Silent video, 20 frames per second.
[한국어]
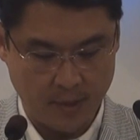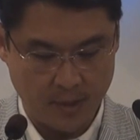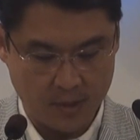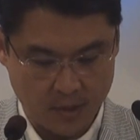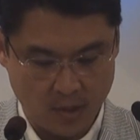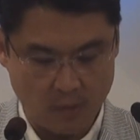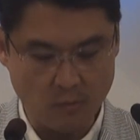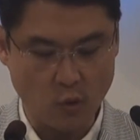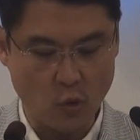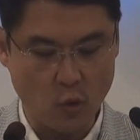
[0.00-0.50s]

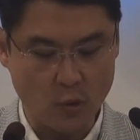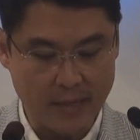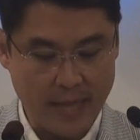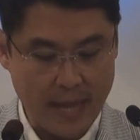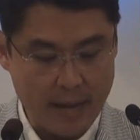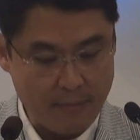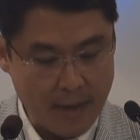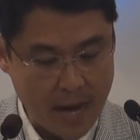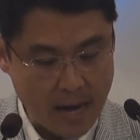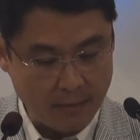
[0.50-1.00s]
그러므로
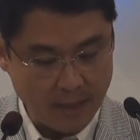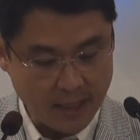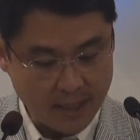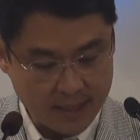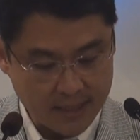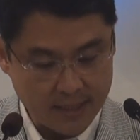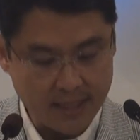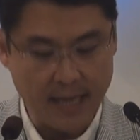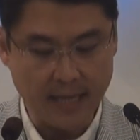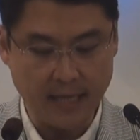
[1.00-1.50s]
내 마음이
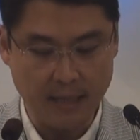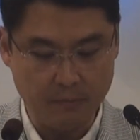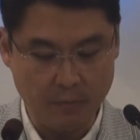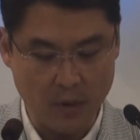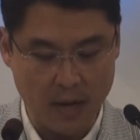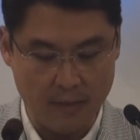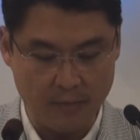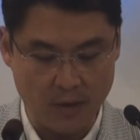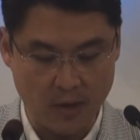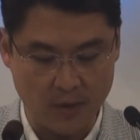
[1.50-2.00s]
크게
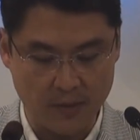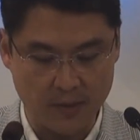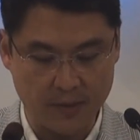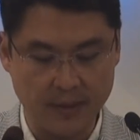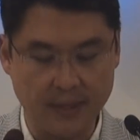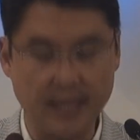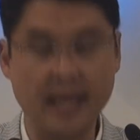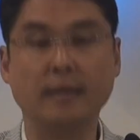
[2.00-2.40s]
기뻐하며